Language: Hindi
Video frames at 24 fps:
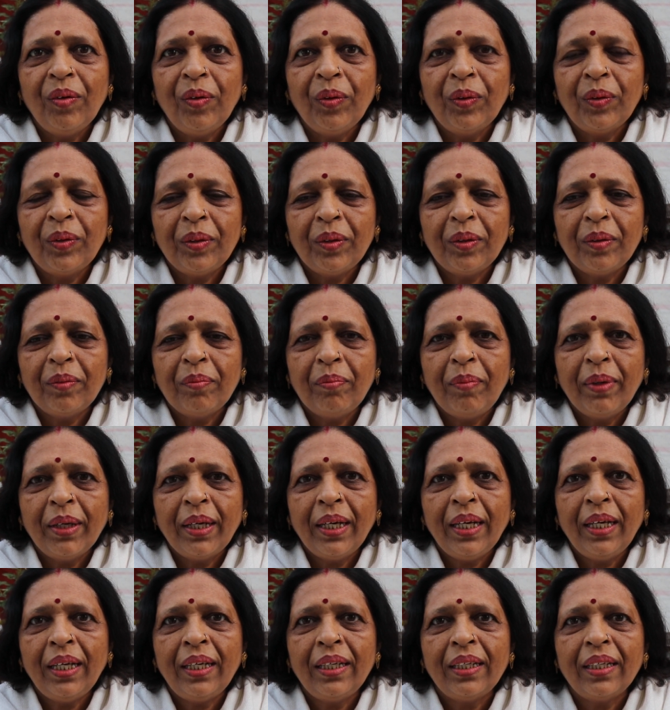और
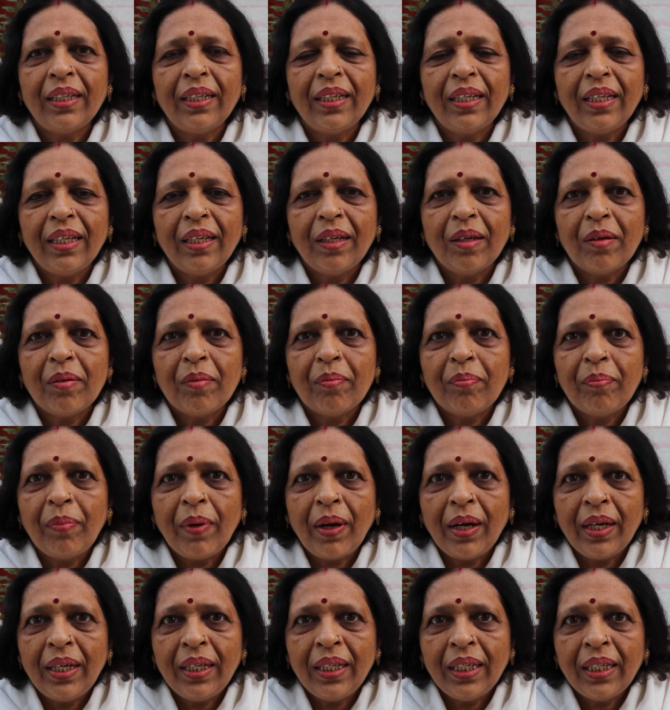बगैर
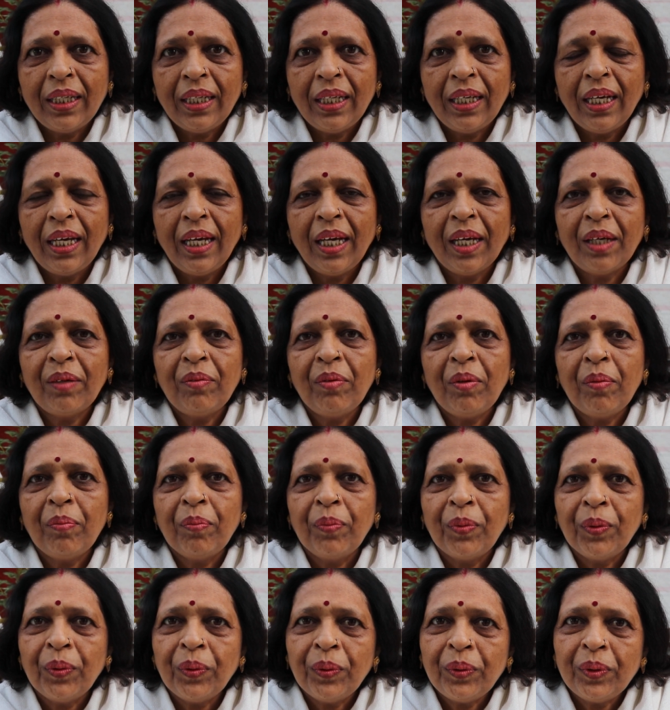पानी की एक भी
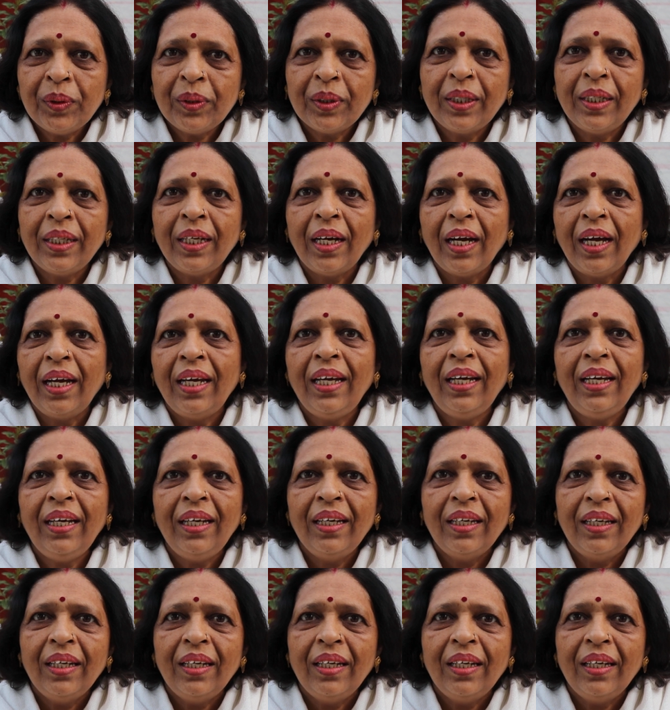बूंद गिराए